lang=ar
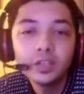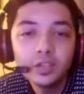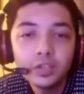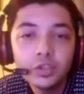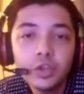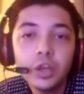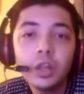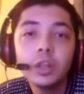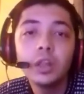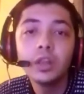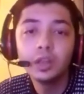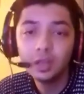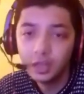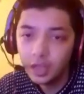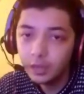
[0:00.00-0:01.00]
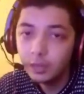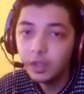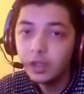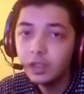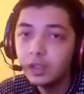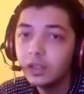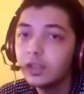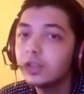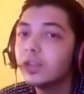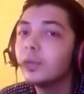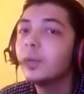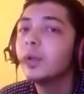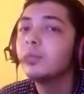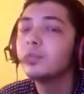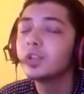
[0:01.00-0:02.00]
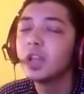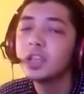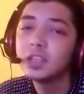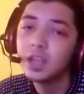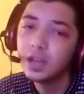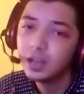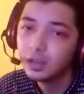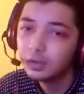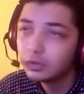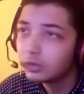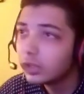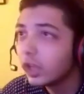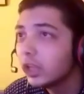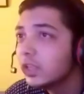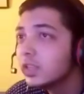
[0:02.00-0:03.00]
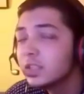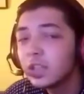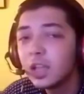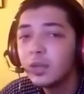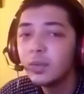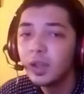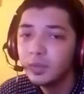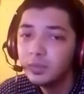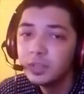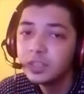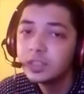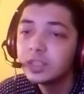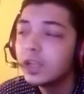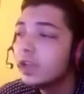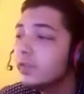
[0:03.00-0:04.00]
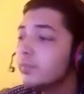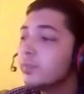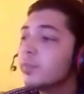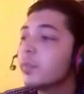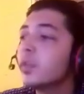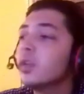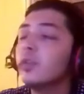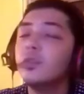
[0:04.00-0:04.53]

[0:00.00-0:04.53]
تحديث ان شاء الله للعبة طبعا مش عايز احرق لكم التحديث ده هيبقى عامل ازاي